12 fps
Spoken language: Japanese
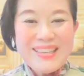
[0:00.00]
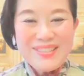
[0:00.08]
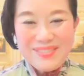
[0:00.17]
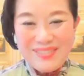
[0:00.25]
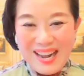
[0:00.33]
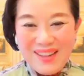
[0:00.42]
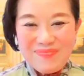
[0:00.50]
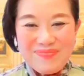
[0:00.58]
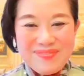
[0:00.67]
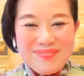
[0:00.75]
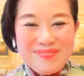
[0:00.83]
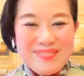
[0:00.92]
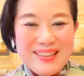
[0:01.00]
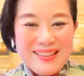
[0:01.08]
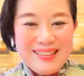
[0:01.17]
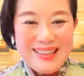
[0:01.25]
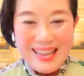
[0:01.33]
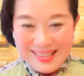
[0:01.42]
私は
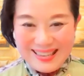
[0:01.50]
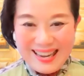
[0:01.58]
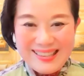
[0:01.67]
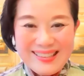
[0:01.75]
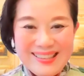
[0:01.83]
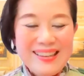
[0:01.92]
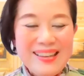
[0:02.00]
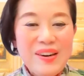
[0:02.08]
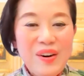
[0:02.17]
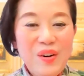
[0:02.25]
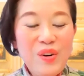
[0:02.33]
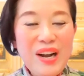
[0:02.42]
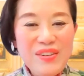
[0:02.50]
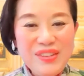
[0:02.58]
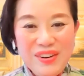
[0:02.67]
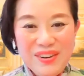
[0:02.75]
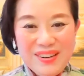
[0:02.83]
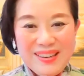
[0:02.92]
現在お顔
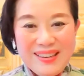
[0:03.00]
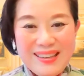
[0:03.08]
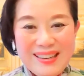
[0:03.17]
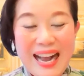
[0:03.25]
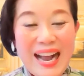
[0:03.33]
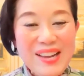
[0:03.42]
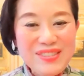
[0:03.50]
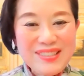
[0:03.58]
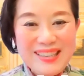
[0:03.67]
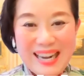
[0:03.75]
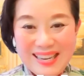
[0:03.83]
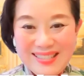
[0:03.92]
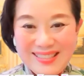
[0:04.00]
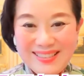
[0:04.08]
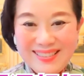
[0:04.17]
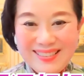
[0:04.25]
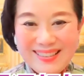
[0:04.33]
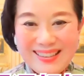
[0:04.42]
の開運元
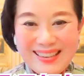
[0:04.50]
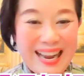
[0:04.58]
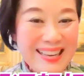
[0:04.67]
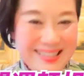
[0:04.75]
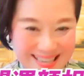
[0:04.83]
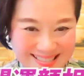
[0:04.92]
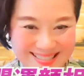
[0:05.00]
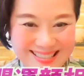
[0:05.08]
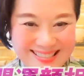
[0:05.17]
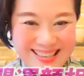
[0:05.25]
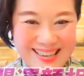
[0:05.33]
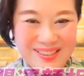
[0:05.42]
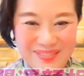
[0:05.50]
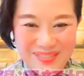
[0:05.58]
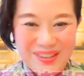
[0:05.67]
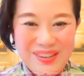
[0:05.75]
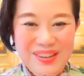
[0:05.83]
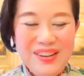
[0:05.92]
祖鑑定士ですけれど
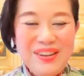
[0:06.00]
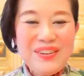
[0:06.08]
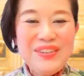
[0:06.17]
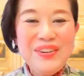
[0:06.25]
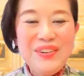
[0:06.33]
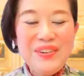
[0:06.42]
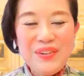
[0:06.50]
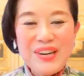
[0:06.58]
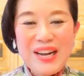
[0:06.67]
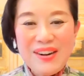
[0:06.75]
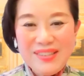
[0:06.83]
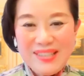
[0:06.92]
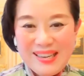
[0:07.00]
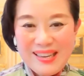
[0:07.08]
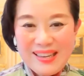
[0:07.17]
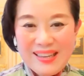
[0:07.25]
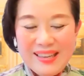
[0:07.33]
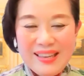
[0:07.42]
も、このお顔に
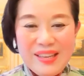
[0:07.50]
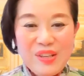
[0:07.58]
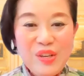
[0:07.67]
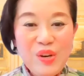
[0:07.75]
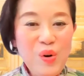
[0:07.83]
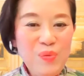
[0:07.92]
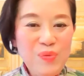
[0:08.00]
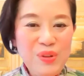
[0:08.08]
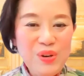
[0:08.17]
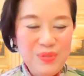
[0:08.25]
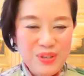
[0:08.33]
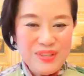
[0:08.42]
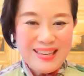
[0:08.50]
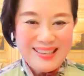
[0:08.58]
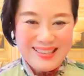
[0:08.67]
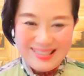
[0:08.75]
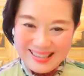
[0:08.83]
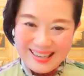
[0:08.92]
興味を持った
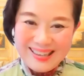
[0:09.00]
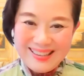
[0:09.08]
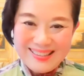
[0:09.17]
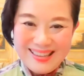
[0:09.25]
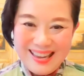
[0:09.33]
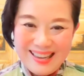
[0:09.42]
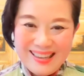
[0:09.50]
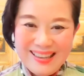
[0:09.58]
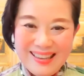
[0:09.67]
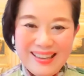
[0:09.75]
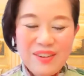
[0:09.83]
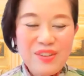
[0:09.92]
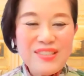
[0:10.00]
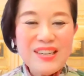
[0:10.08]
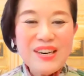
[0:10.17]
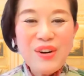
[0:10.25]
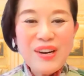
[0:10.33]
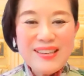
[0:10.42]
きっかけですね、こち
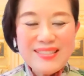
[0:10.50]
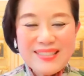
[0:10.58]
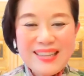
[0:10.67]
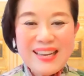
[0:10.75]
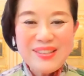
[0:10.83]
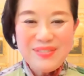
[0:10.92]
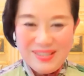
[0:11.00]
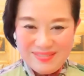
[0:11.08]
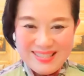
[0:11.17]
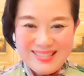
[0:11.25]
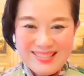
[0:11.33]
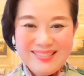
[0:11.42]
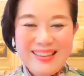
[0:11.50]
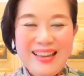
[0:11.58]
らをお話ししたいと思います。